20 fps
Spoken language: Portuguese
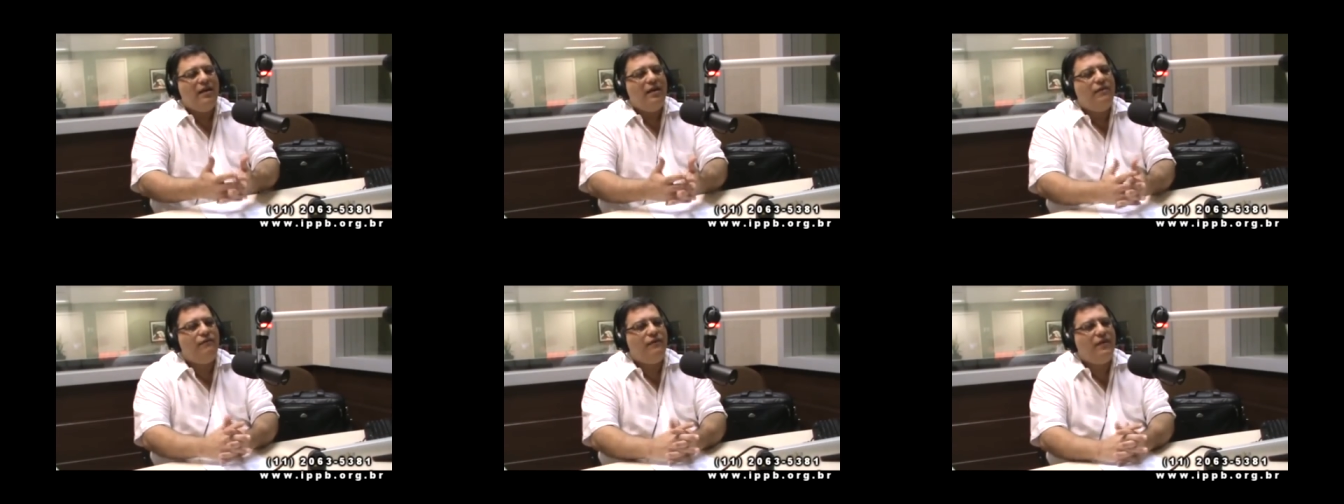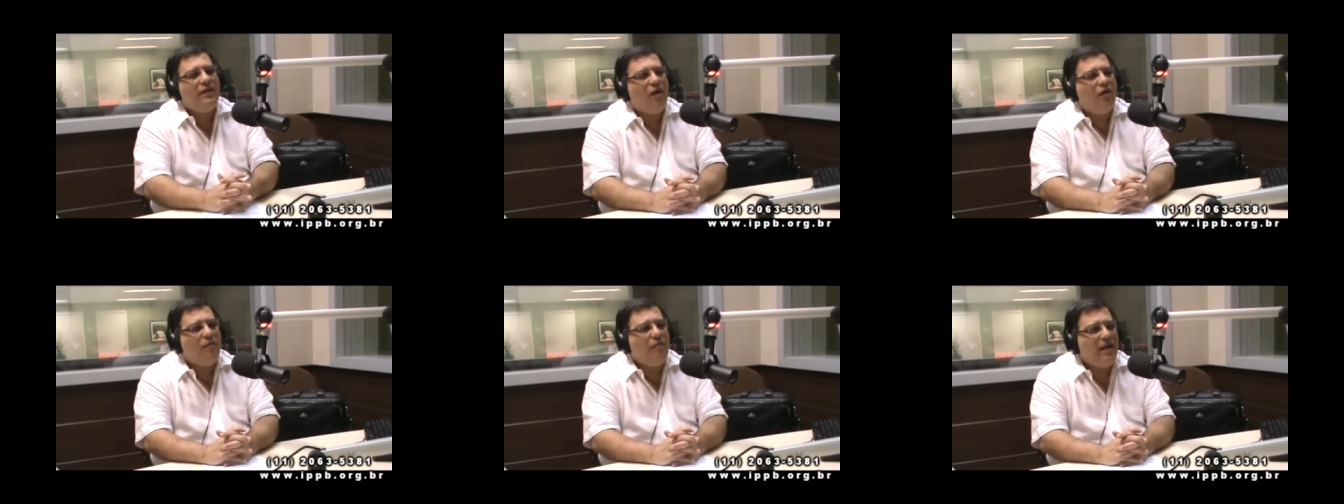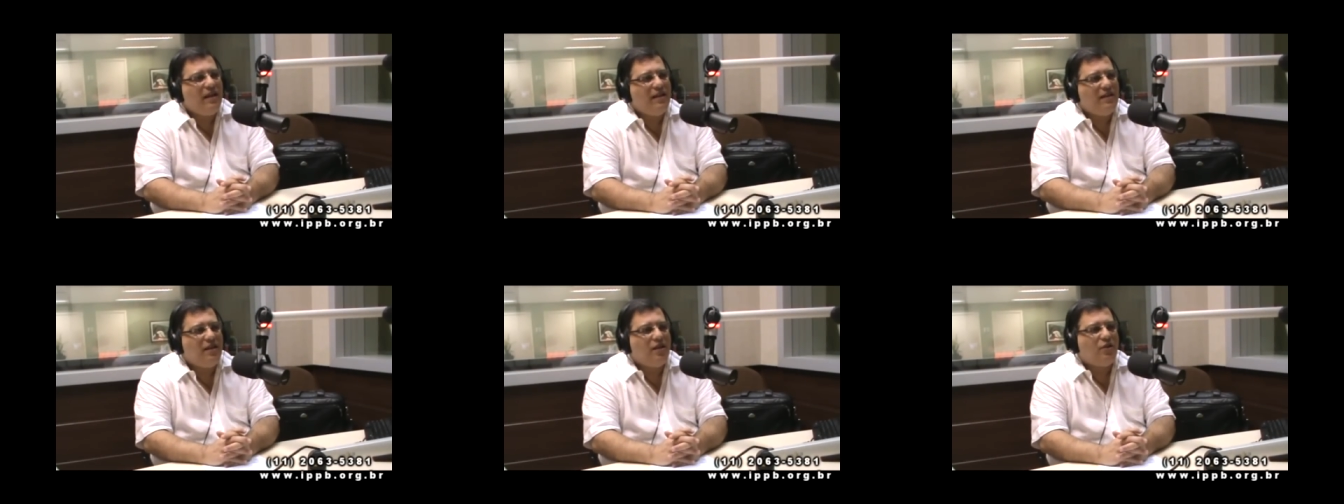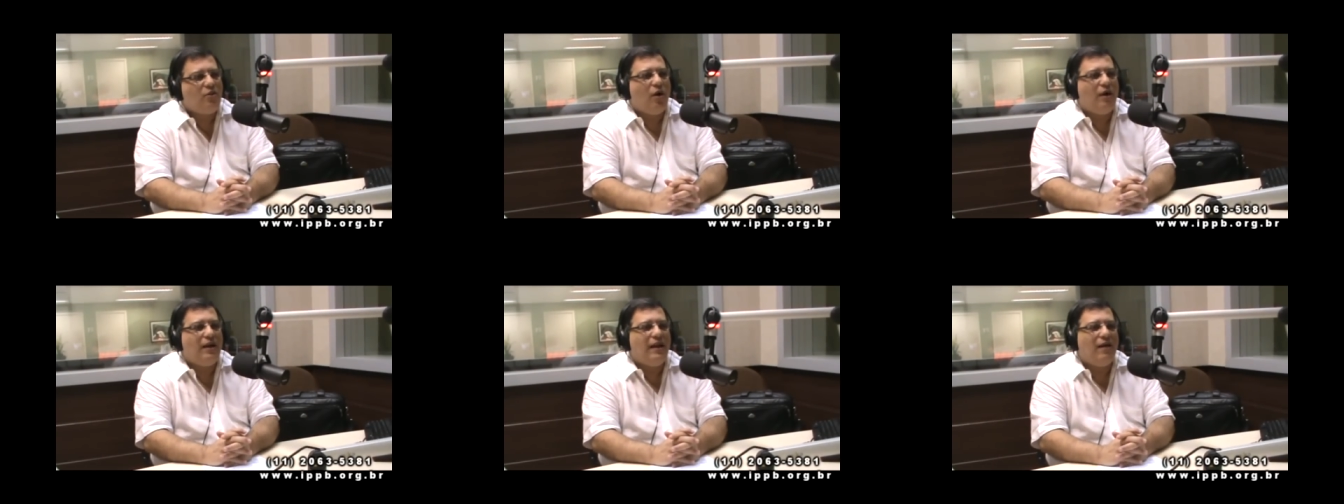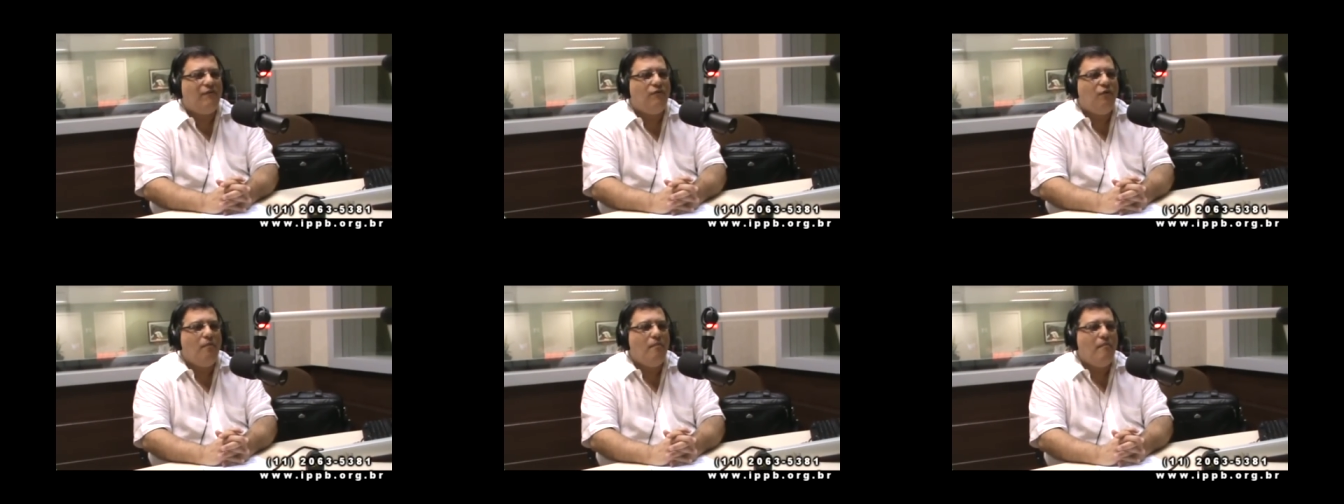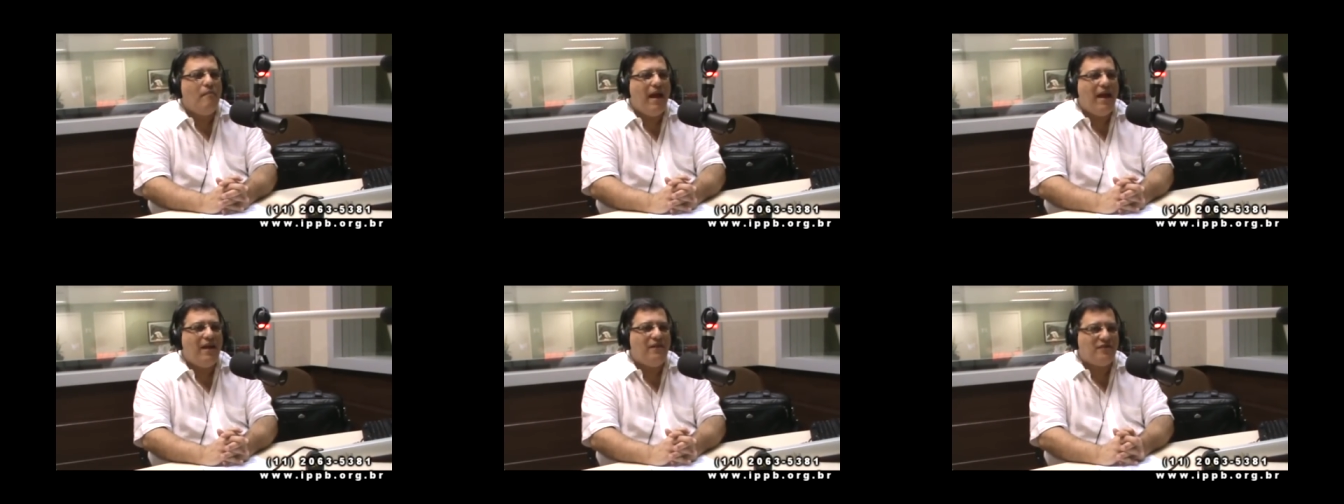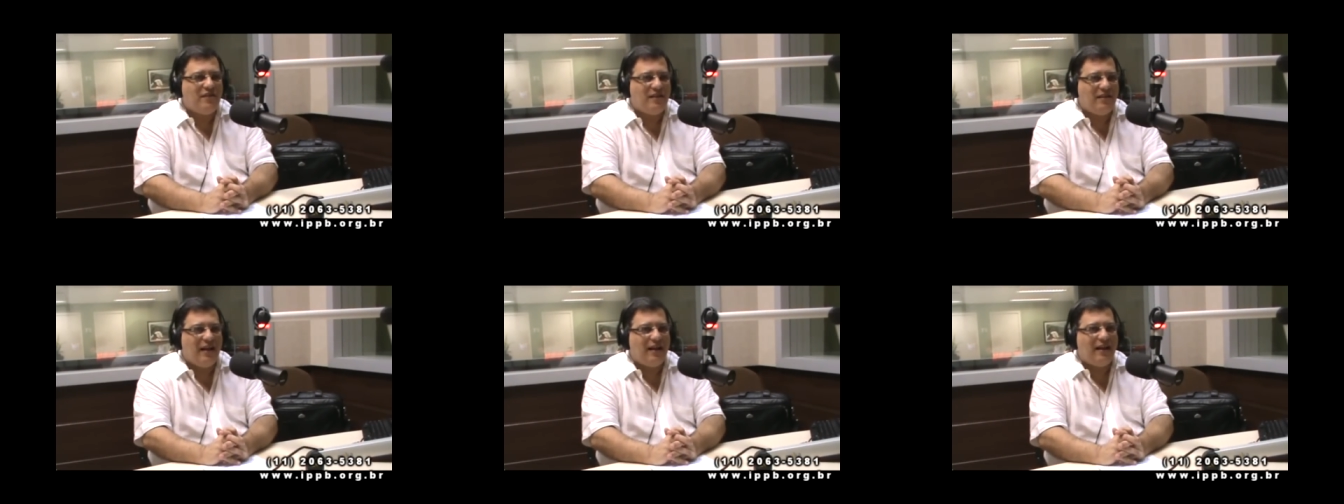e finalmente se tornava um
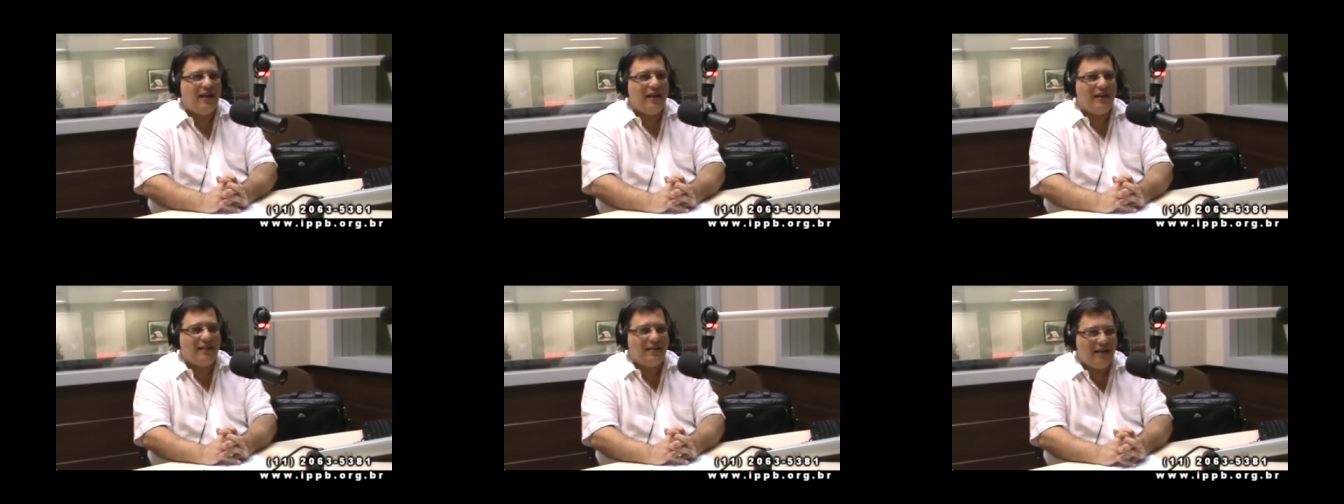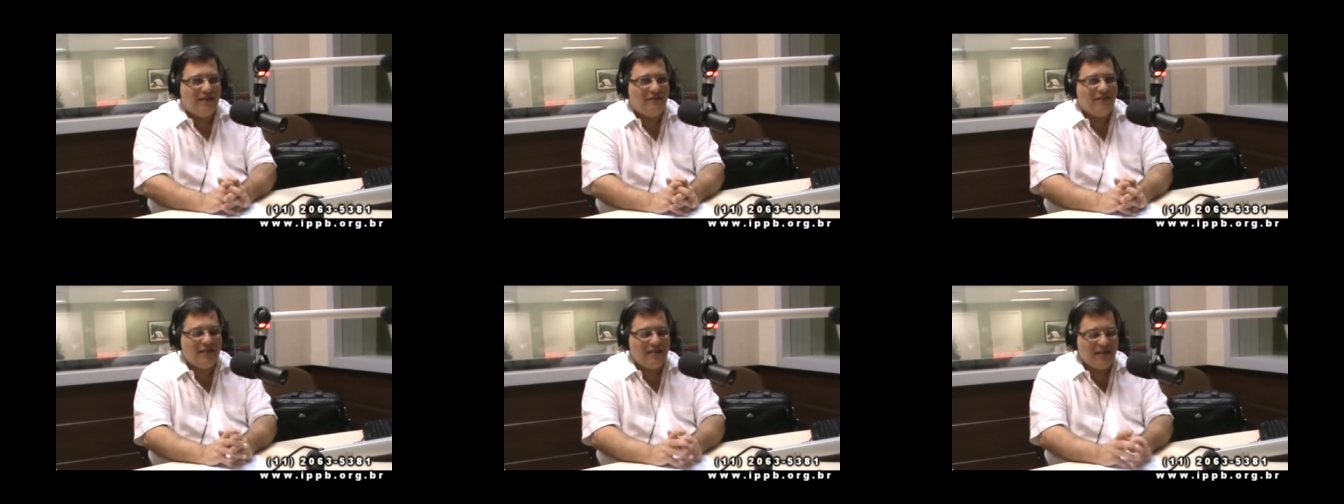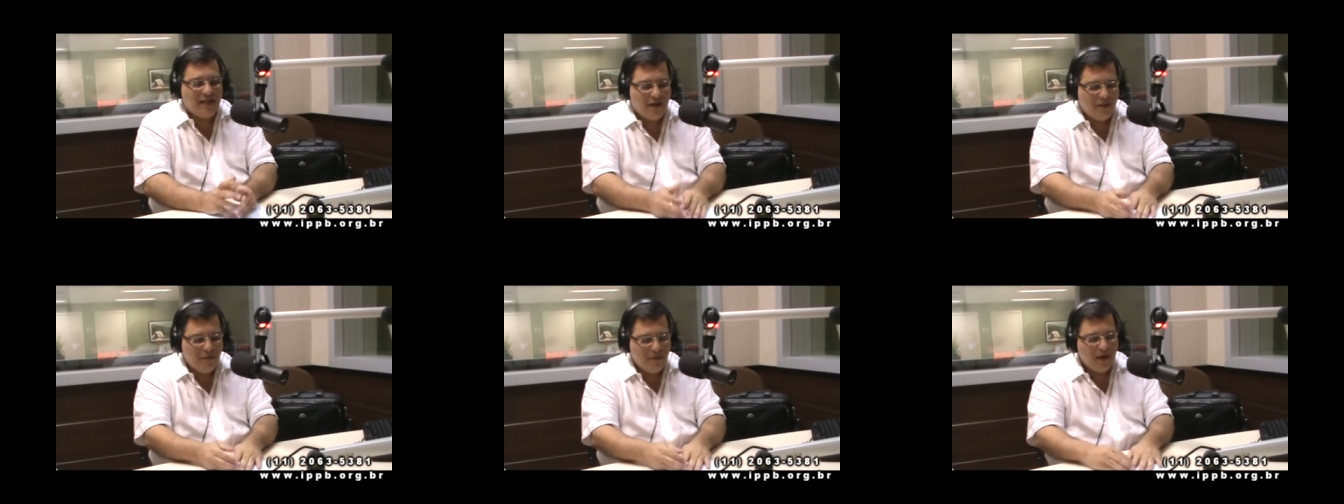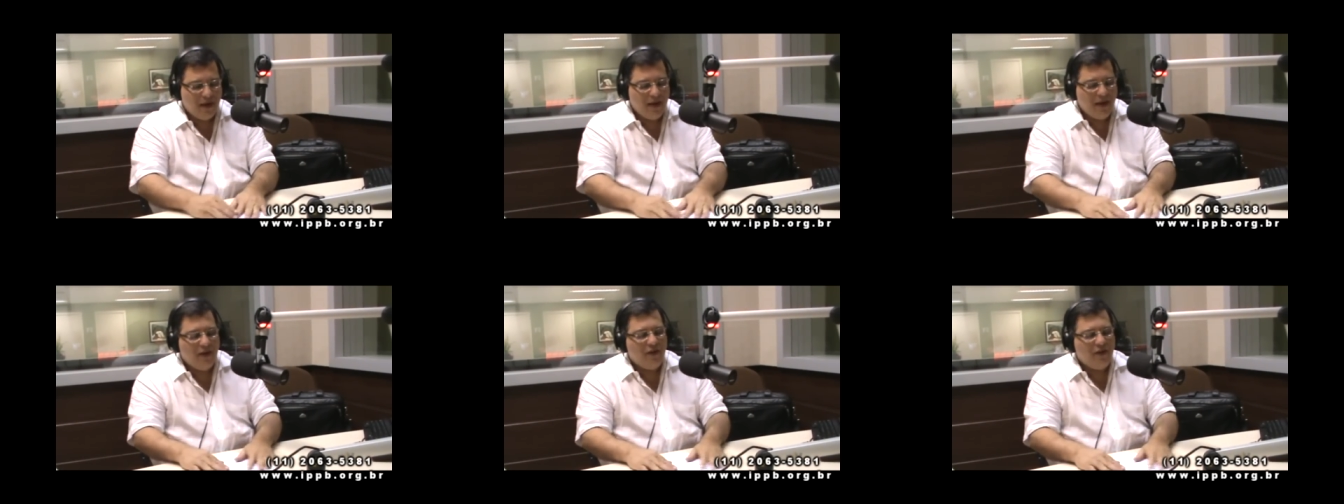mestre daquela tradição,